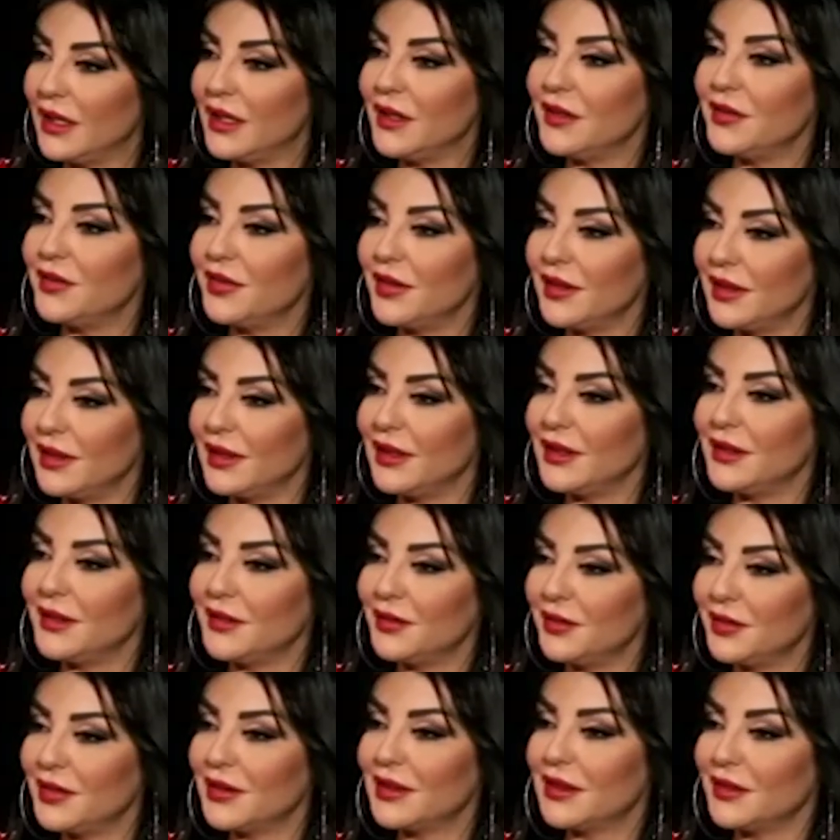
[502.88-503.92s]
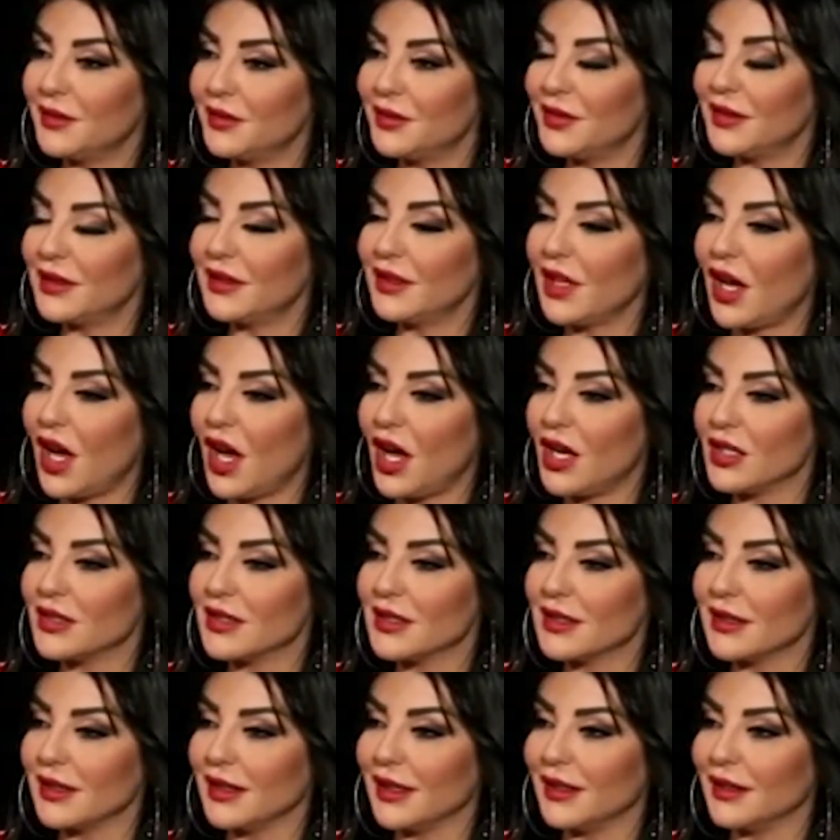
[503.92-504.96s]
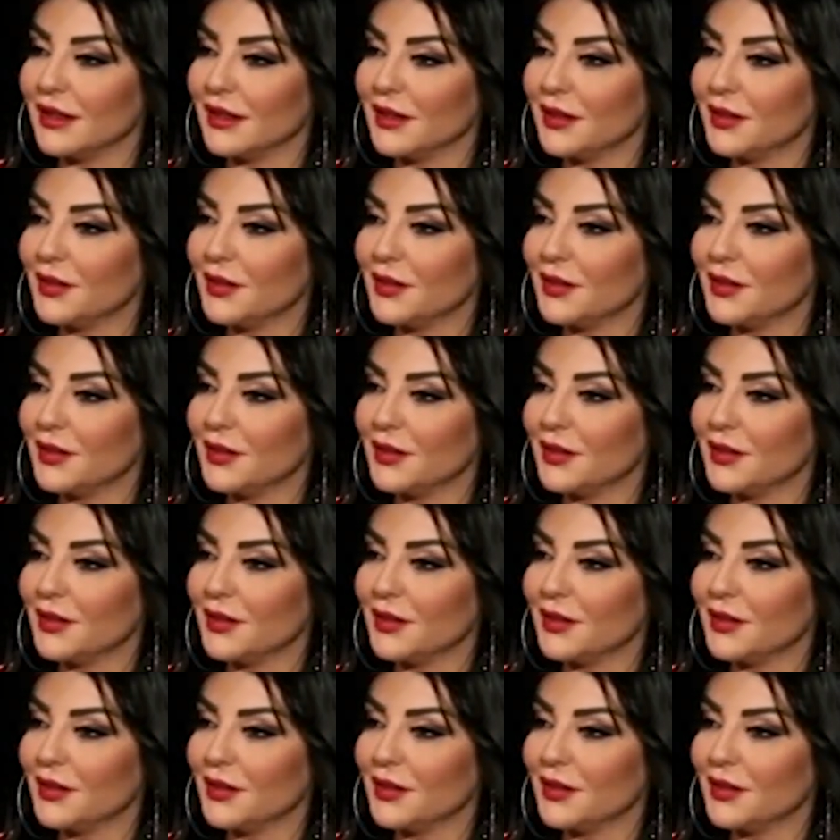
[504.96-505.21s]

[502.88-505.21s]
الـ في الخصام اه في التعاطي يعني ما